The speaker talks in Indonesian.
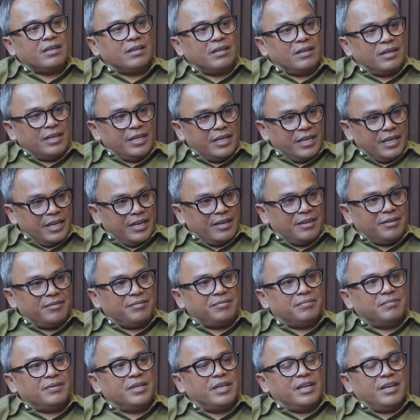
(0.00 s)
seperti gitu ya, ya
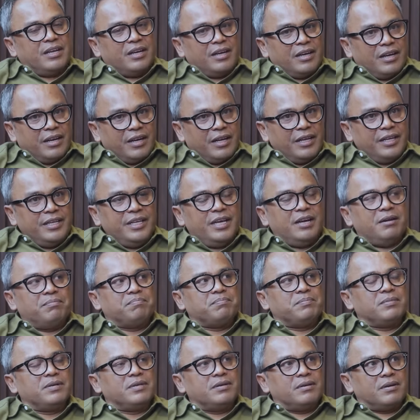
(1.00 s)
saya tangkap. Iya,
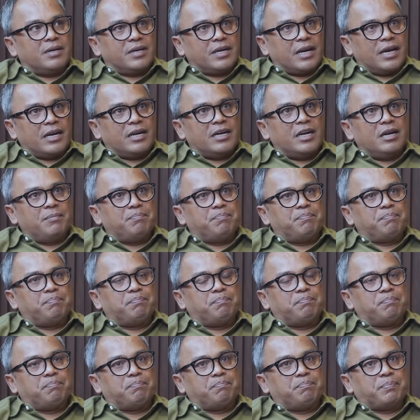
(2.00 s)
karena
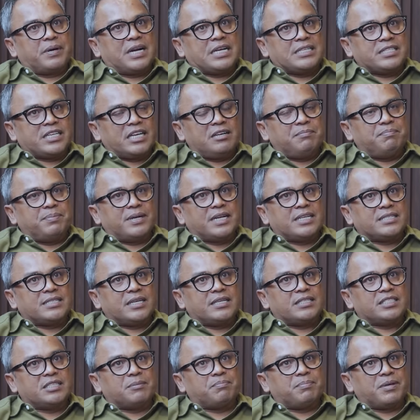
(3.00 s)

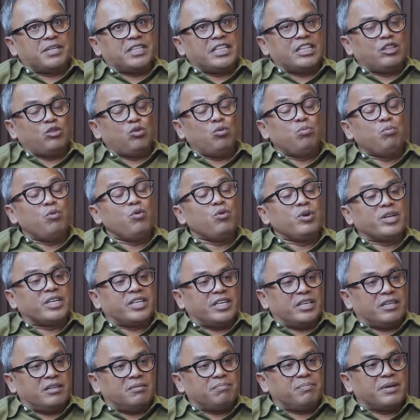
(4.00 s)
perasaan-perasaan seperti itu
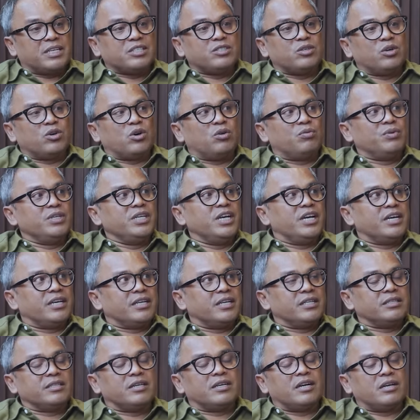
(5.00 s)
mungkin Pak Jokowi
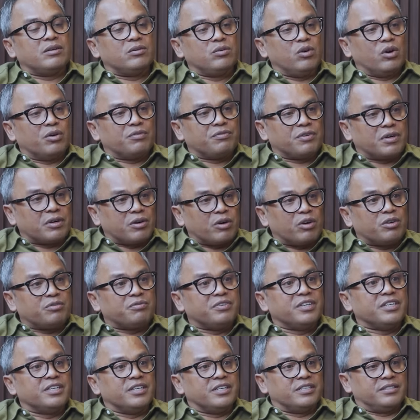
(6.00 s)
akhirnya terlalu
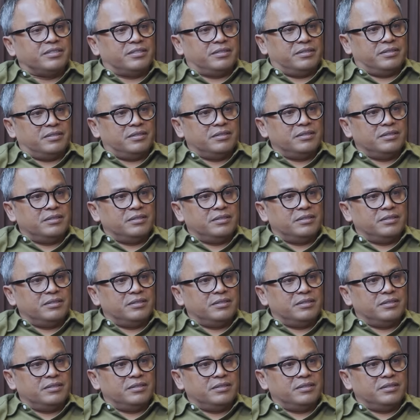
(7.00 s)
overconfidence.